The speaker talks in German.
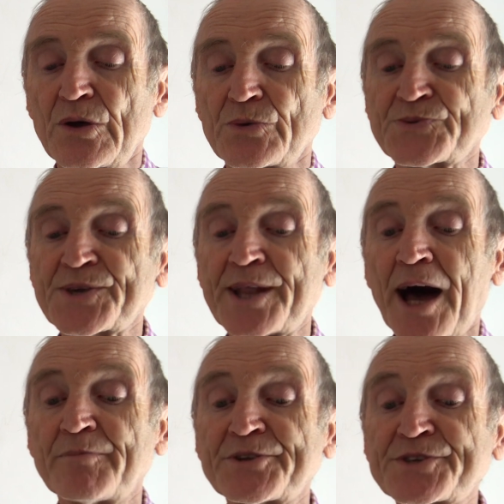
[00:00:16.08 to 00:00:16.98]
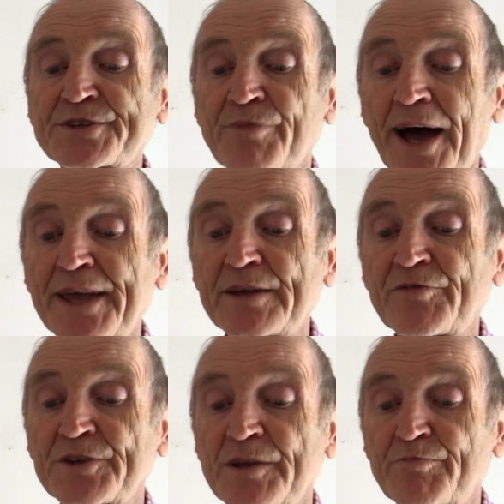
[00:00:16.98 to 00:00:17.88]
Und sie nahmen Zweige
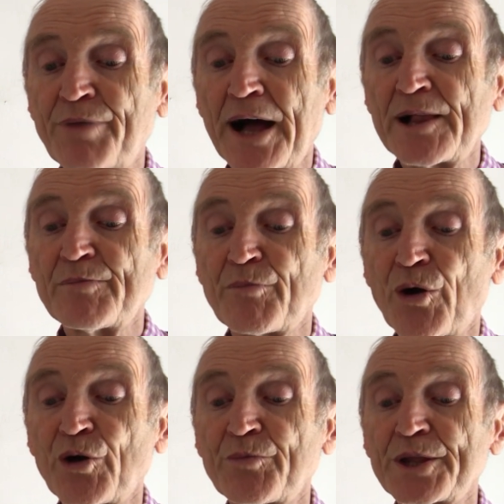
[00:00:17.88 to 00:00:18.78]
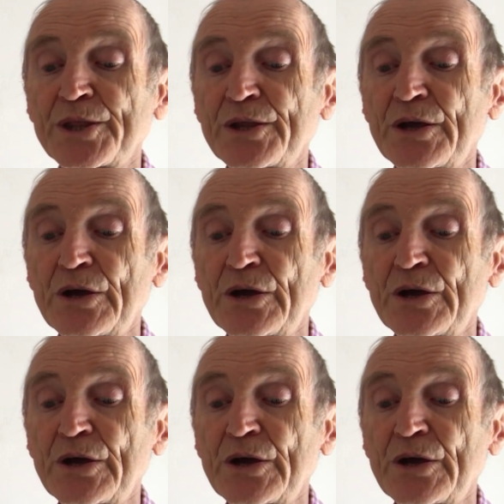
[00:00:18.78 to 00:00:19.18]
von den Palmbäumen,